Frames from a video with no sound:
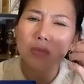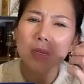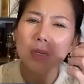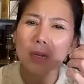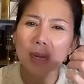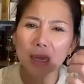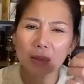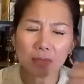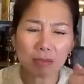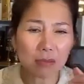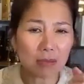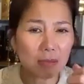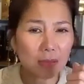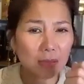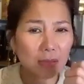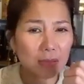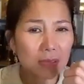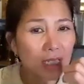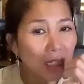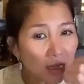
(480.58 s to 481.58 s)
giống như là
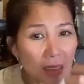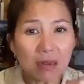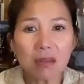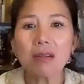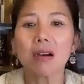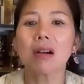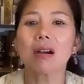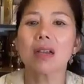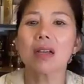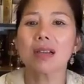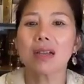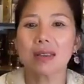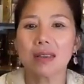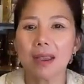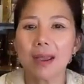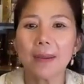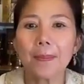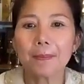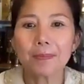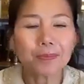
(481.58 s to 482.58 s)
chất lượng ấy
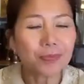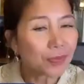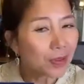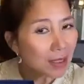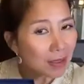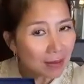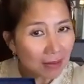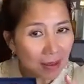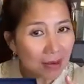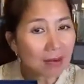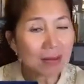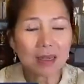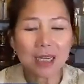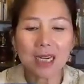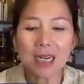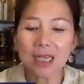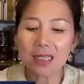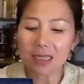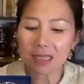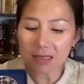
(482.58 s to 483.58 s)
cả nhà
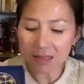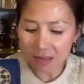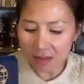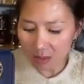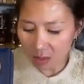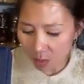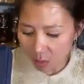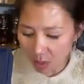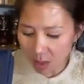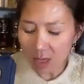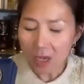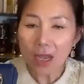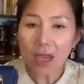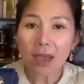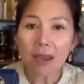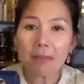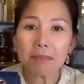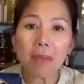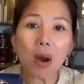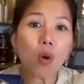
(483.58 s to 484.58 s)
cực kỳ là chất lượng luôn
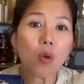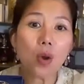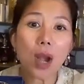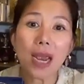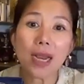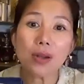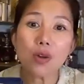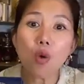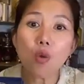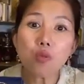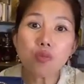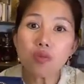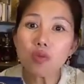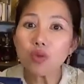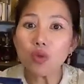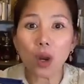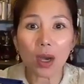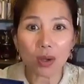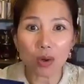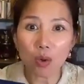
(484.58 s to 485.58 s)
màu này
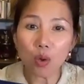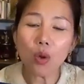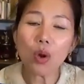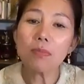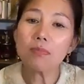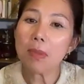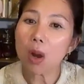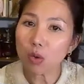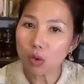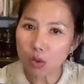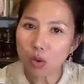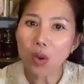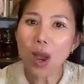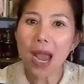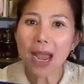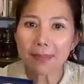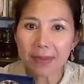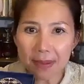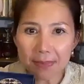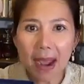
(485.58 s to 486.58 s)
đúng chuẩn luôn màu
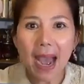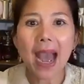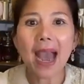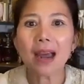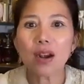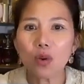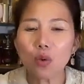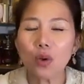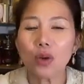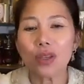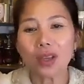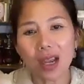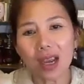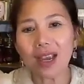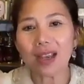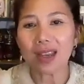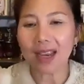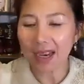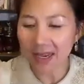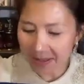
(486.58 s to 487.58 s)
số 23
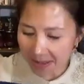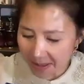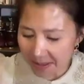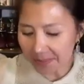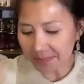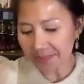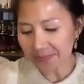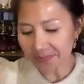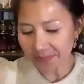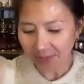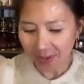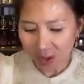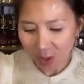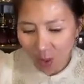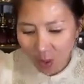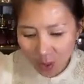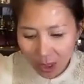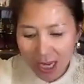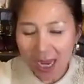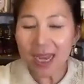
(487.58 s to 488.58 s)
luôn nhé cả nhà nhá
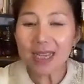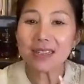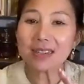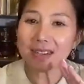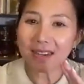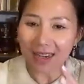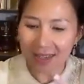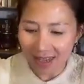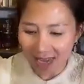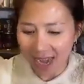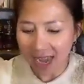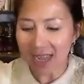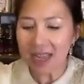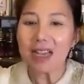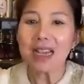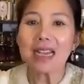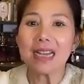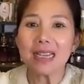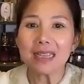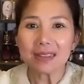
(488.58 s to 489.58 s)
ok chưa cả
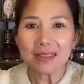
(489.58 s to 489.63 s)
nhà